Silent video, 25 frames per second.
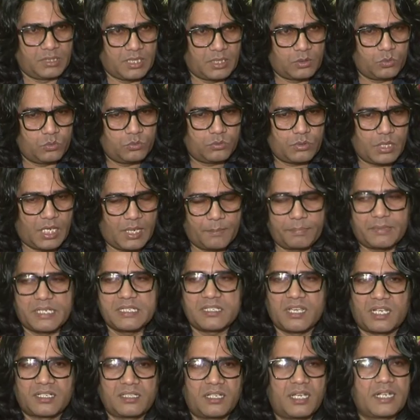बता दूं
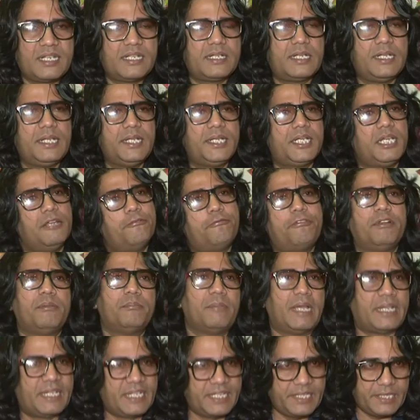आपकी जानकारी के लिए कि ये
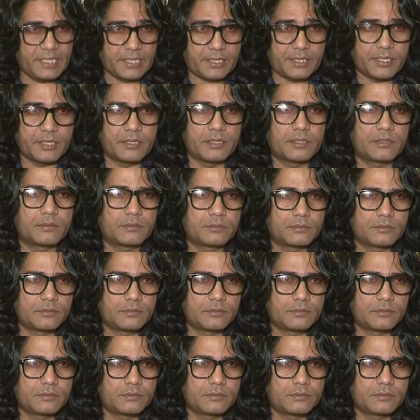फिल्म मैंने ही लिखी है